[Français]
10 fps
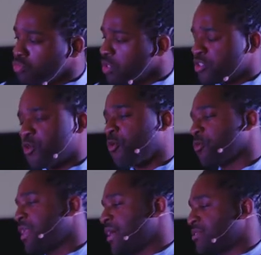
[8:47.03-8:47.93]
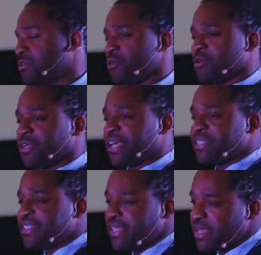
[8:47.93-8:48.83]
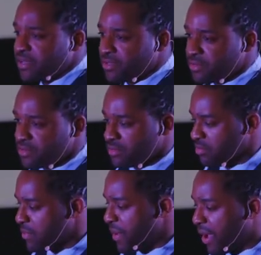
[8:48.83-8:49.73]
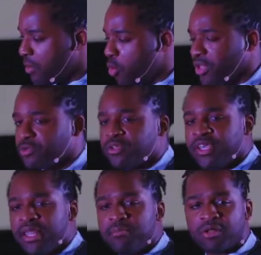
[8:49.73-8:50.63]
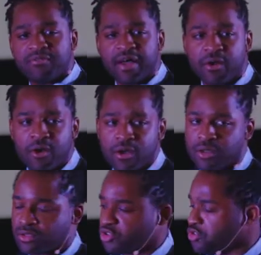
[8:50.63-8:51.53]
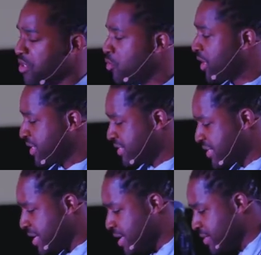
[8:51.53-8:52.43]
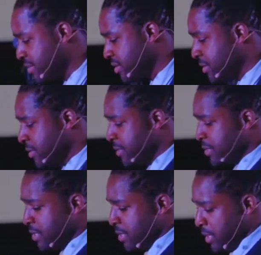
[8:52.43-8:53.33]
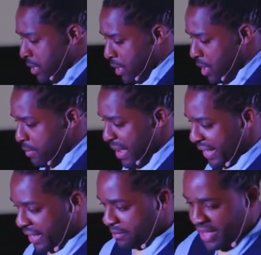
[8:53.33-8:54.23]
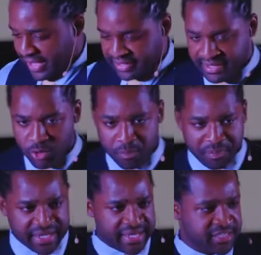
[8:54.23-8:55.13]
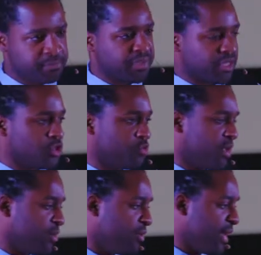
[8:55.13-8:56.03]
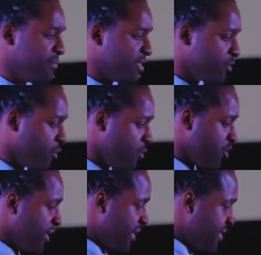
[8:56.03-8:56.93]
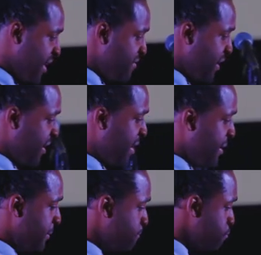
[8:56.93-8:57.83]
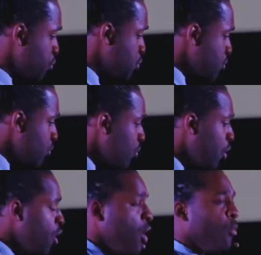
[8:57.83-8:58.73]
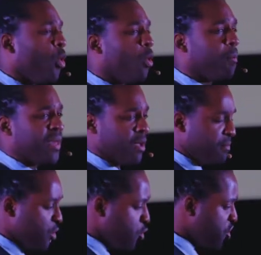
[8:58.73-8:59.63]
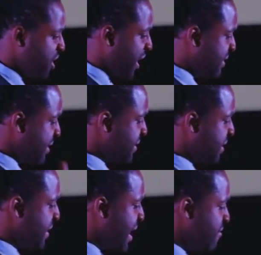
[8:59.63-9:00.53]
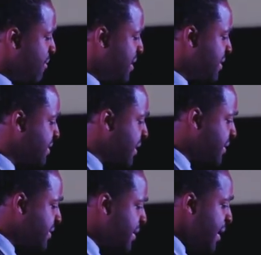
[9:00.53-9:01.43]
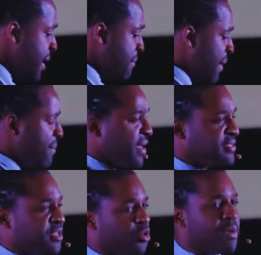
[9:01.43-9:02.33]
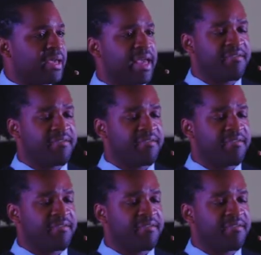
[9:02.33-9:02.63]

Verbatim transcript: dans un contexte chrétien. Mes parents m'ont inculqué les bonnes valeurs judéo-chrétiennes. Euh, ma grand-mère était le pilier spirituel de la maison. J'ai grandi avec elle. Mon père biologique est décédé avant ma naissance. Ma mère s'est remariée